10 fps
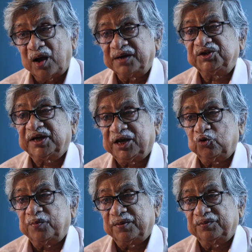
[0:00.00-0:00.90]
গান
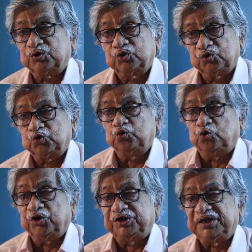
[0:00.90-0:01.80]
শেখানোর শুরু
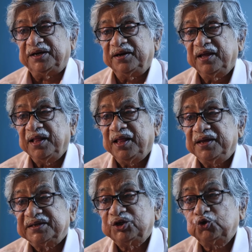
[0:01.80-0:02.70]
করেছিলেন
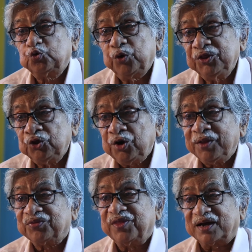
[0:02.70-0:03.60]
সেই
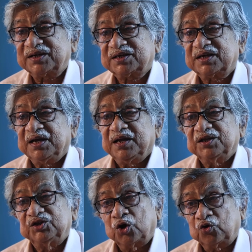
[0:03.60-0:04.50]
সুরেন্দ্রনাথ দাস
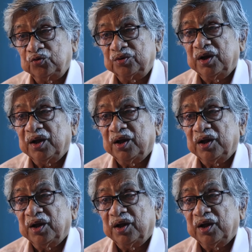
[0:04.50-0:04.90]
যখন